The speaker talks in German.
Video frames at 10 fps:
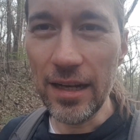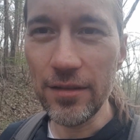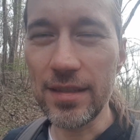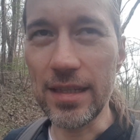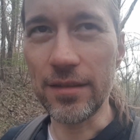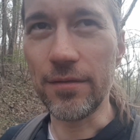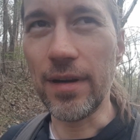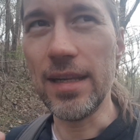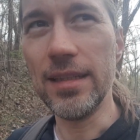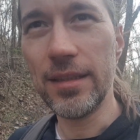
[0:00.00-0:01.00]
anderen Sichten,
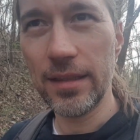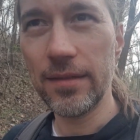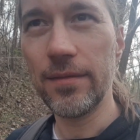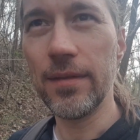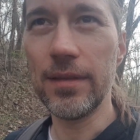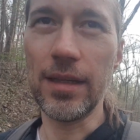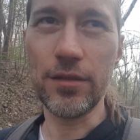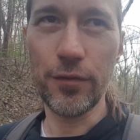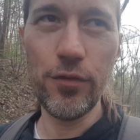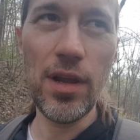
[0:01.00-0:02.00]
weil ich
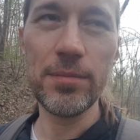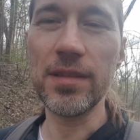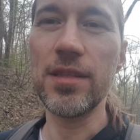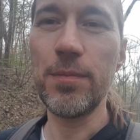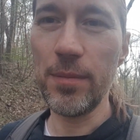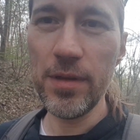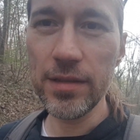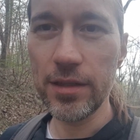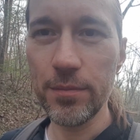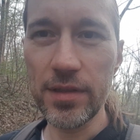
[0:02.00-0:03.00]
das Gefühl habe, dass es bei
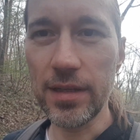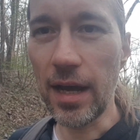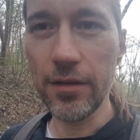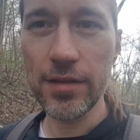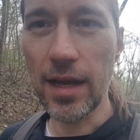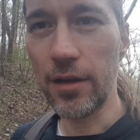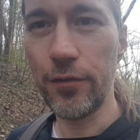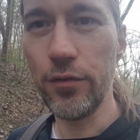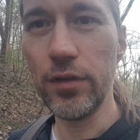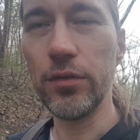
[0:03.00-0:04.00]
mir sich ein bisschen anders
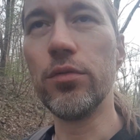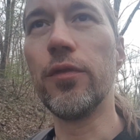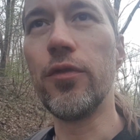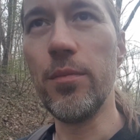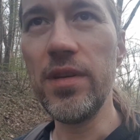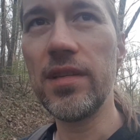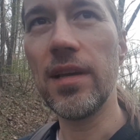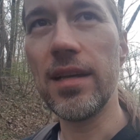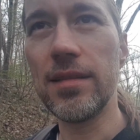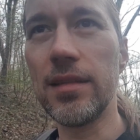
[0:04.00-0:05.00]
angefühlt hat oder für mich
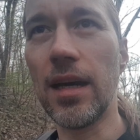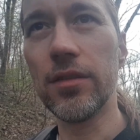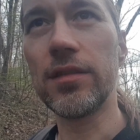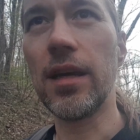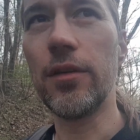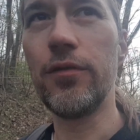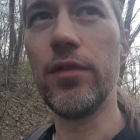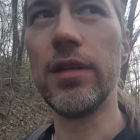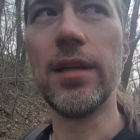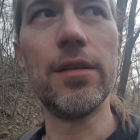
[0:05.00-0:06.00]
es sich anders
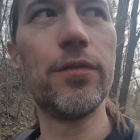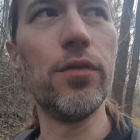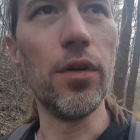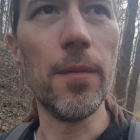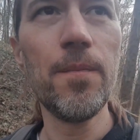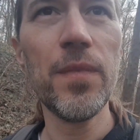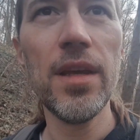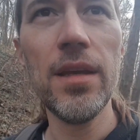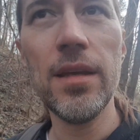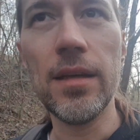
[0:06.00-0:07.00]
angefühlt hat als für,
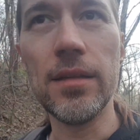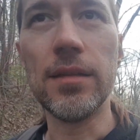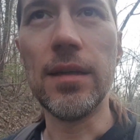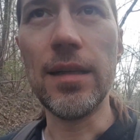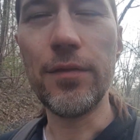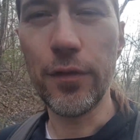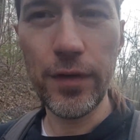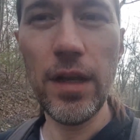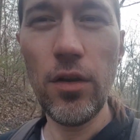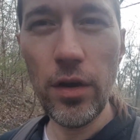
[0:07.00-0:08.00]
äh, als für
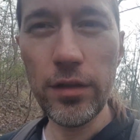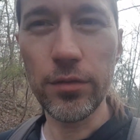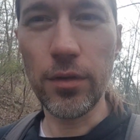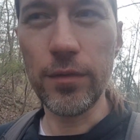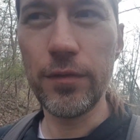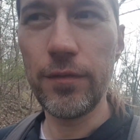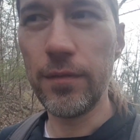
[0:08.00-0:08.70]
viele Leute oder wie